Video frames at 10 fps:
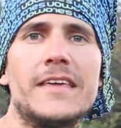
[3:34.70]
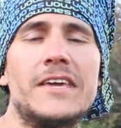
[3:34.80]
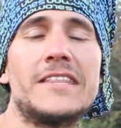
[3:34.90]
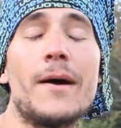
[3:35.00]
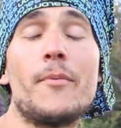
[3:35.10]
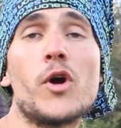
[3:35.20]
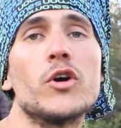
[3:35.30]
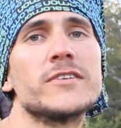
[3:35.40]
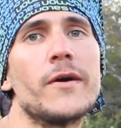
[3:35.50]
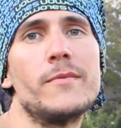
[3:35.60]
Y
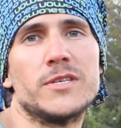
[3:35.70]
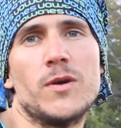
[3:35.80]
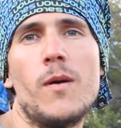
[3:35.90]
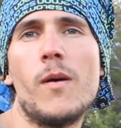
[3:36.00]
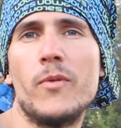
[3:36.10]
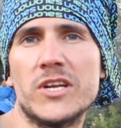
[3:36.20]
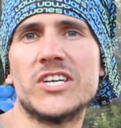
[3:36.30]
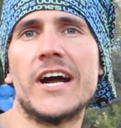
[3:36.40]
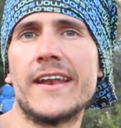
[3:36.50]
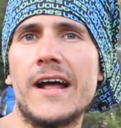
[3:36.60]
tampoco sabemos si vamos a poder
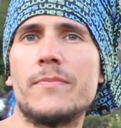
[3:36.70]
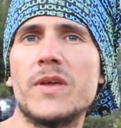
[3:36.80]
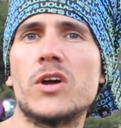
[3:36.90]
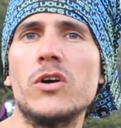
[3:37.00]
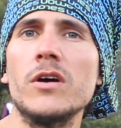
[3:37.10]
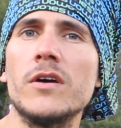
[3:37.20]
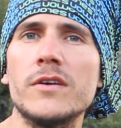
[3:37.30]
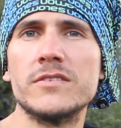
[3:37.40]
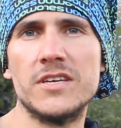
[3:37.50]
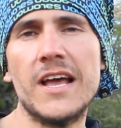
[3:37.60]
llegar al pico,
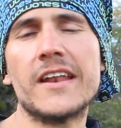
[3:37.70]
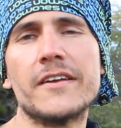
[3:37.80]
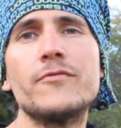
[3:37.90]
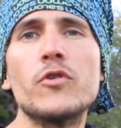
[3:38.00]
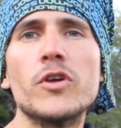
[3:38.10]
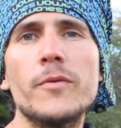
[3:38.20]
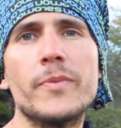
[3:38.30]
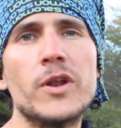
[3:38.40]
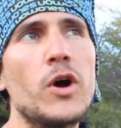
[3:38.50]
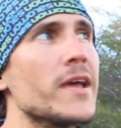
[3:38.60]
sí al refugio, pero